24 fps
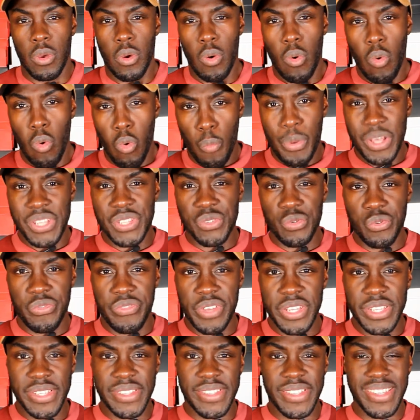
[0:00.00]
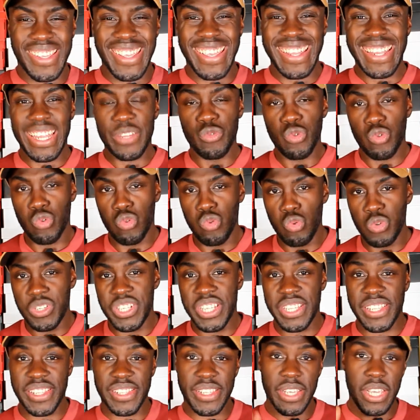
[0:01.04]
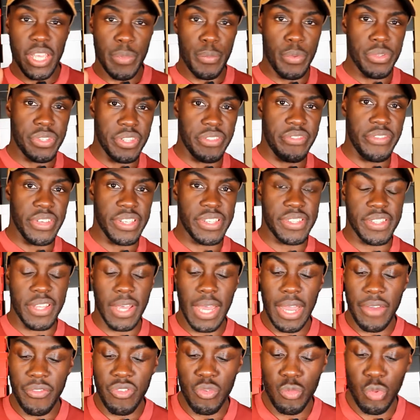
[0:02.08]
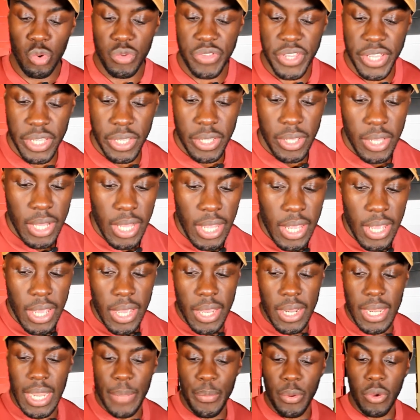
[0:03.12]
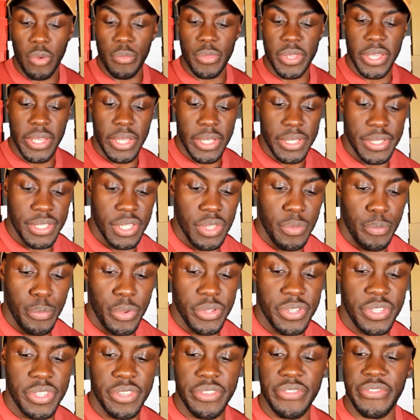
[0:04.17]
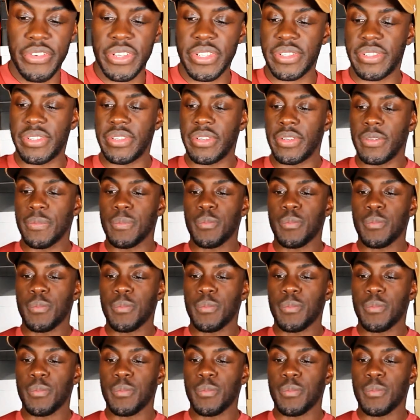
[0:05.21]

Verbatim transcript: On passe aux vestes et là du coup j'ai cinq petites vestes à vous montrer. La première c'est une petite veste